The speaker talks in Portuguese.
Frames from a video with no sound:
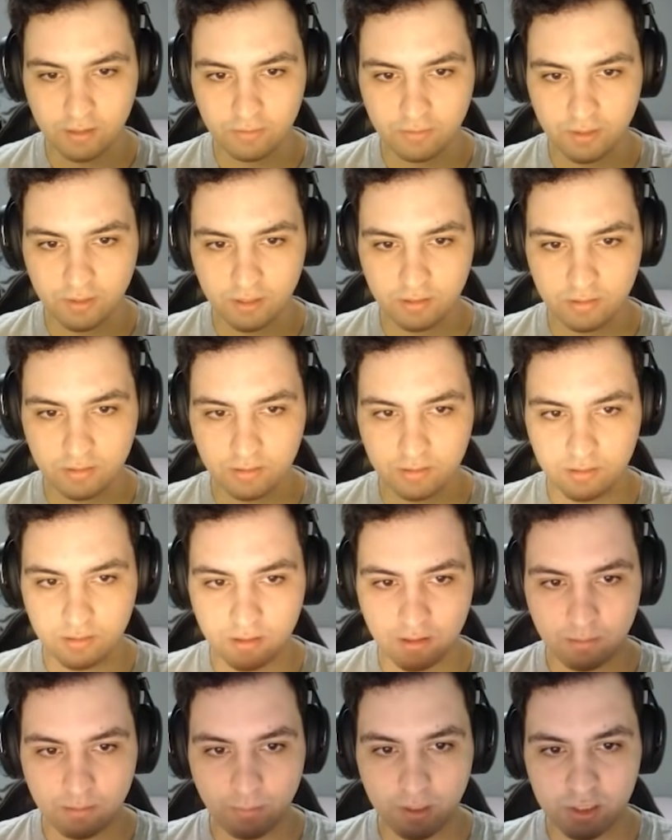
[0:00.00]
velho.
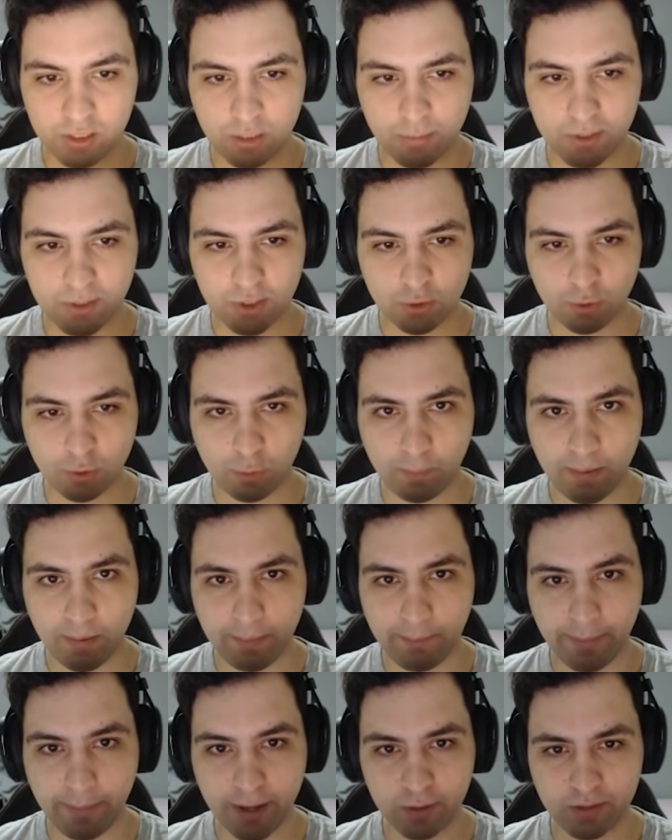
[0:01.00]
Praticamente é tudo
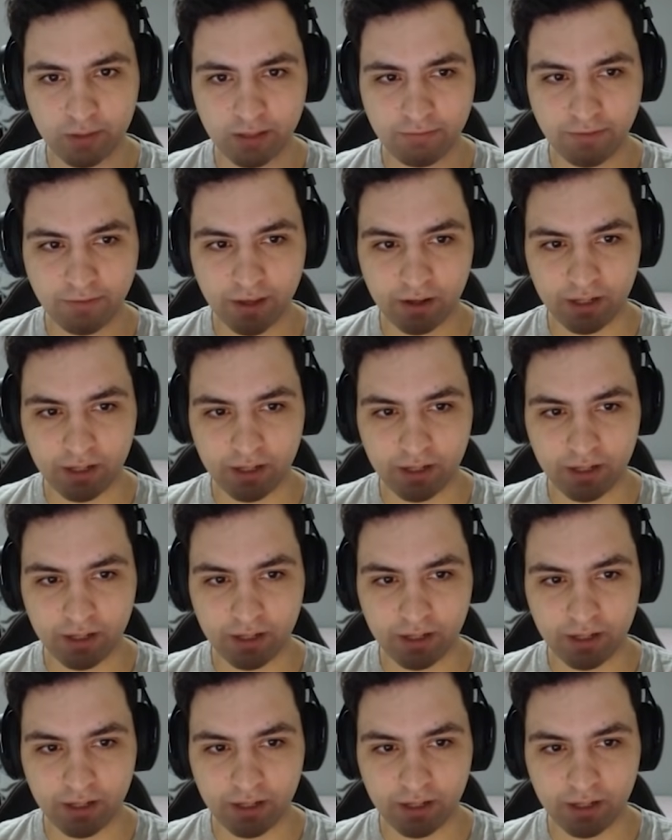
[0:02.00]
papel, né, velho? Olha